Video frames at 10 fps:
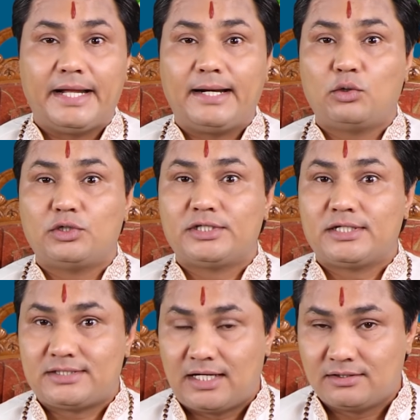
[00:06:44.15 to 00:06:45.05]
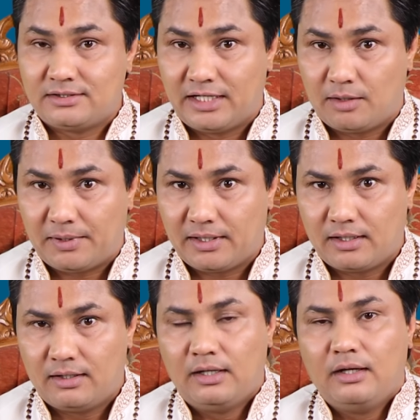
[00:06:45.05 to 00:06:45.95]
टेक्नोलॉजी का साथ देना पड़ेगा